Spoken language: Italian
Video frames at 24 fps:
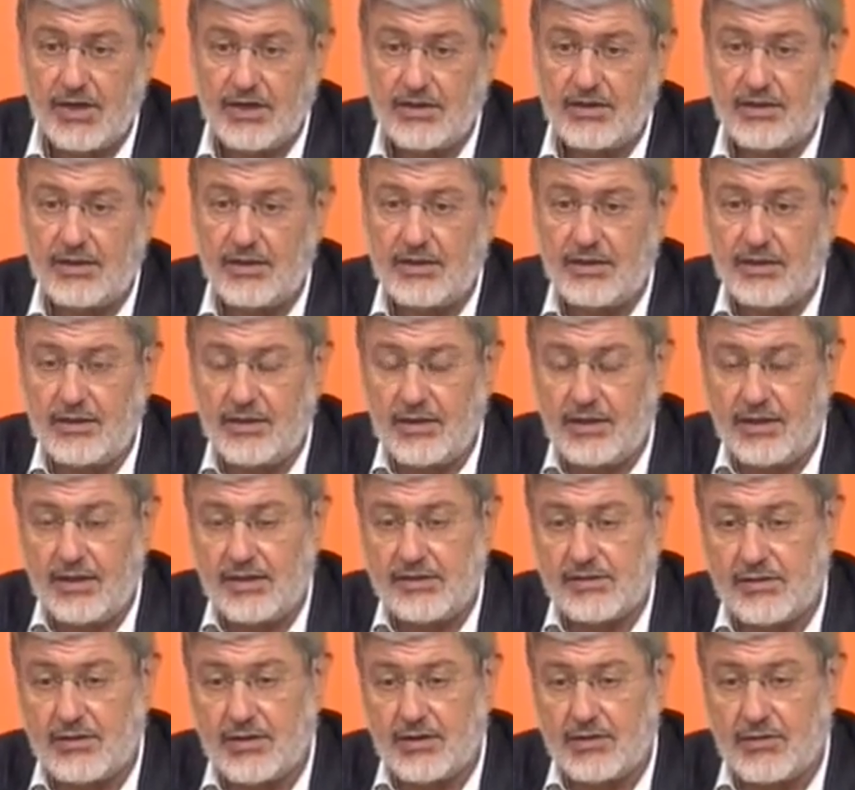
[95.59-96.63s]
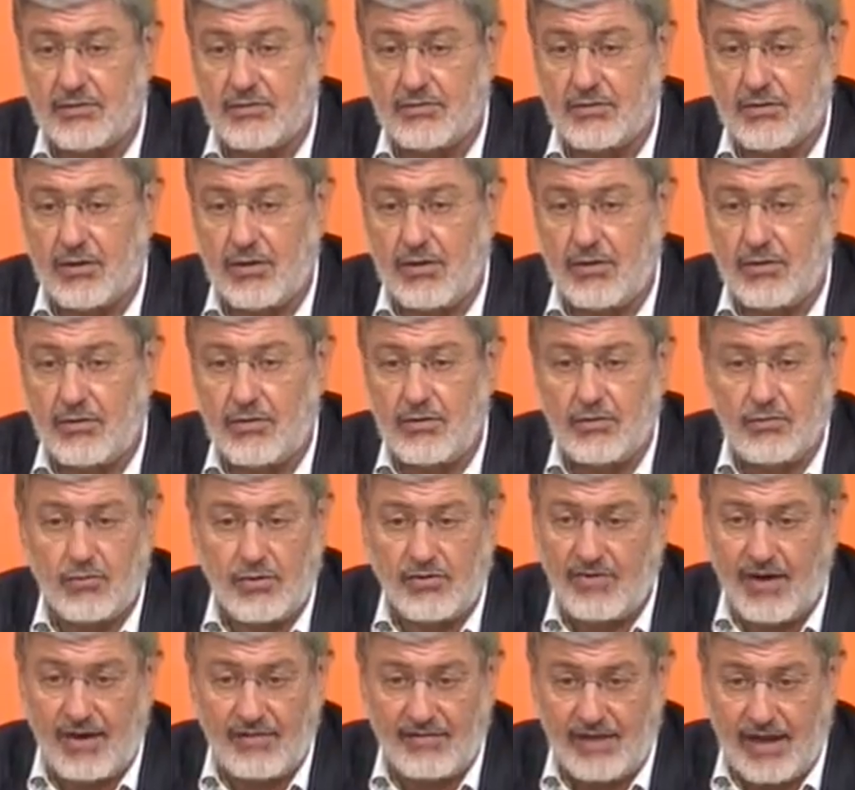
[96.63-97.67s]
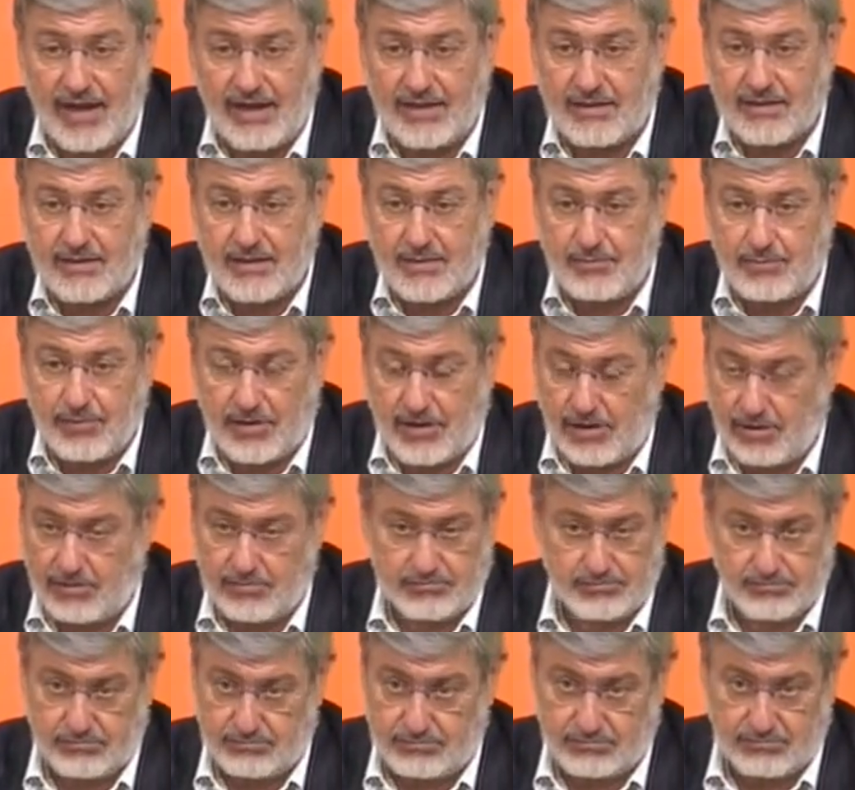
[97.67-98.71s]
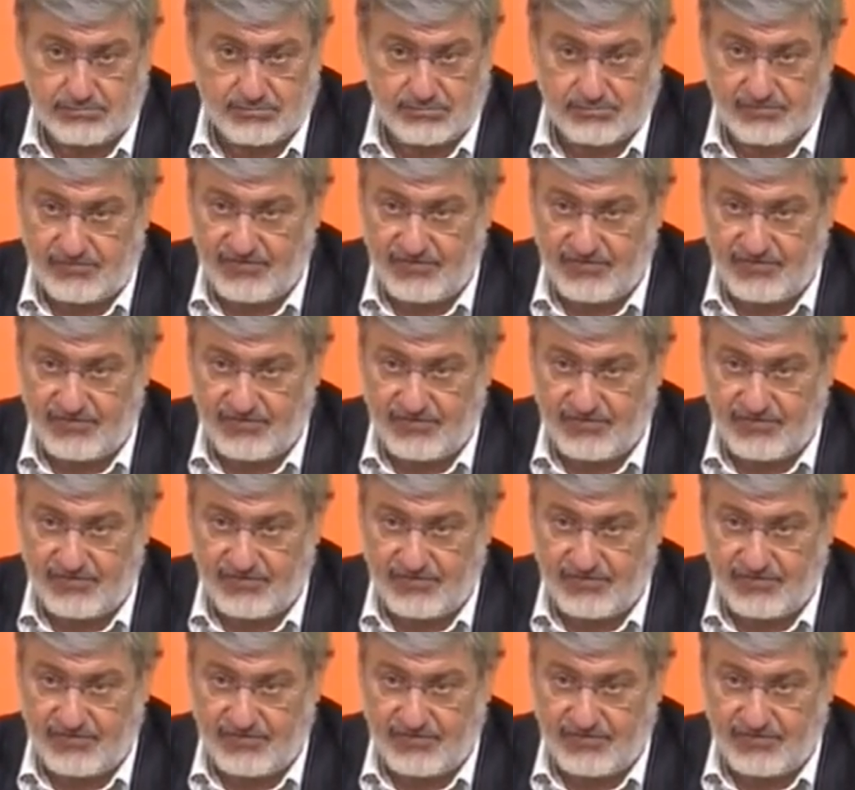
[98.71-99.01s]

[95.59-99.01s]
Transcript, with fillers: di indirizzo e di controllo, lui va avanti però mh,